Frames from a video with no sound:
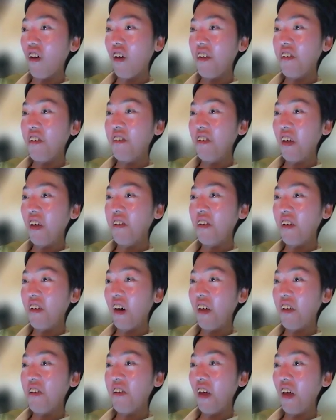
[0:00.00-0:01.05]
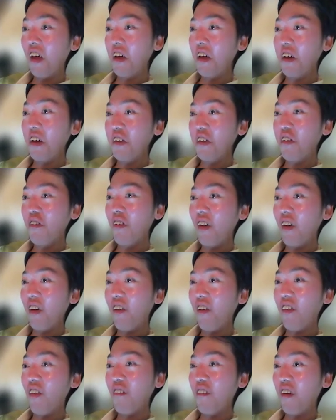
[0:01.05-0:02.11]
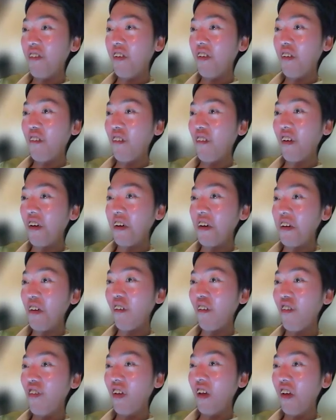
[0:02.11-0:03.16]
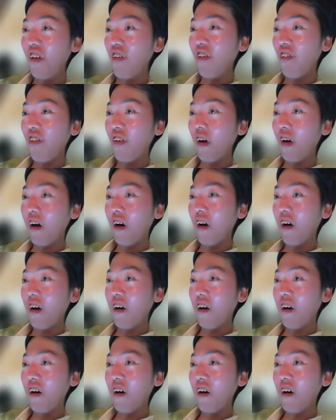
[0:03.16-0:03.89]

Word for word: 言っていただいて、締めさせてもらってもよろしいでしょうか。